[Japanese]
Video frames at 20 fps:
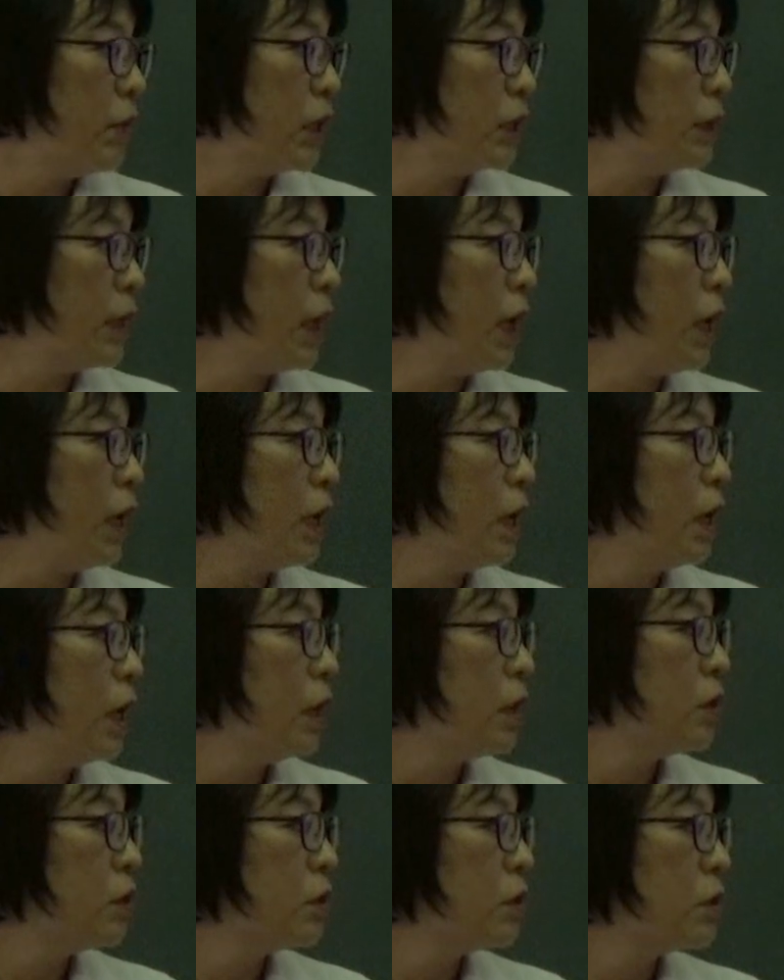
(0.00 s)
また
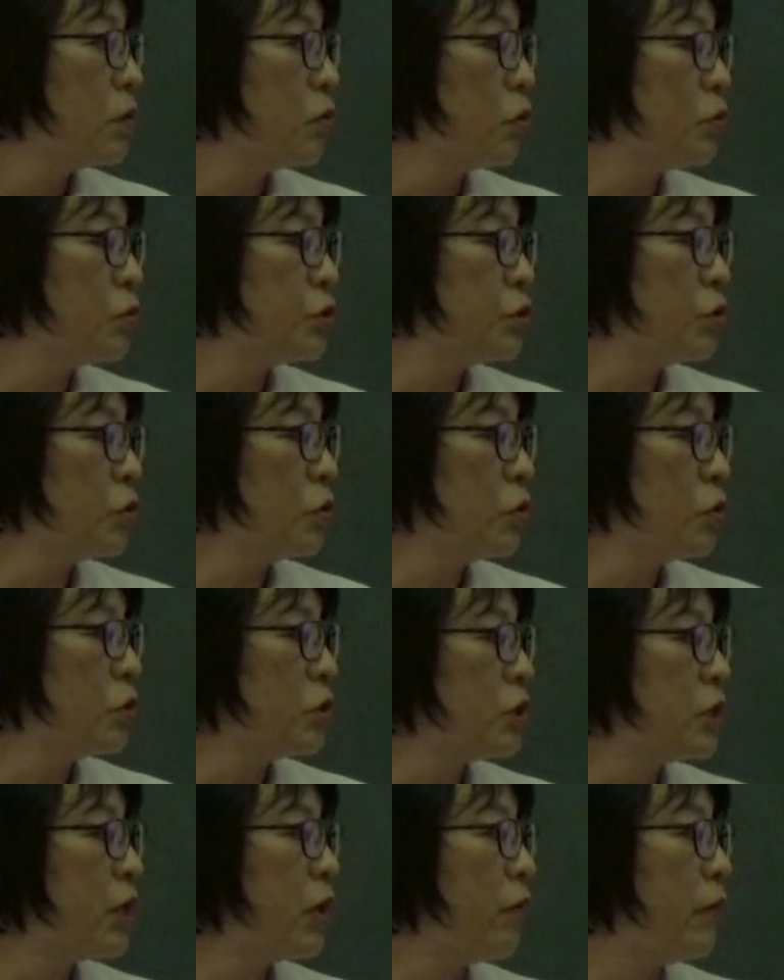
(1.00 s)
特徴
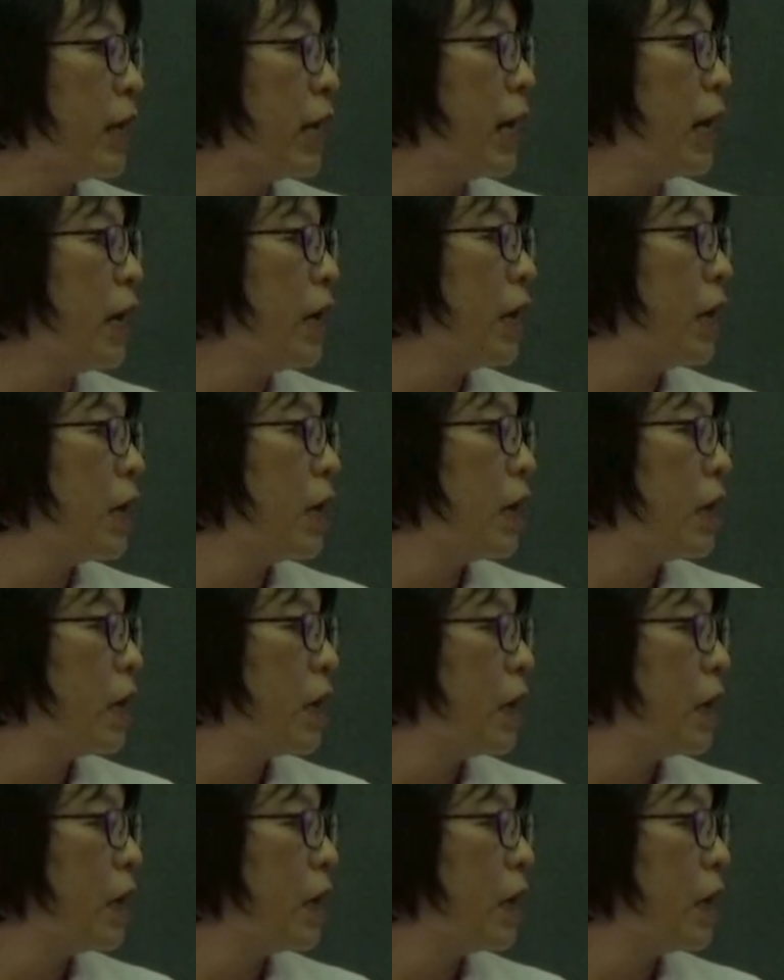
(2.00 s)
としては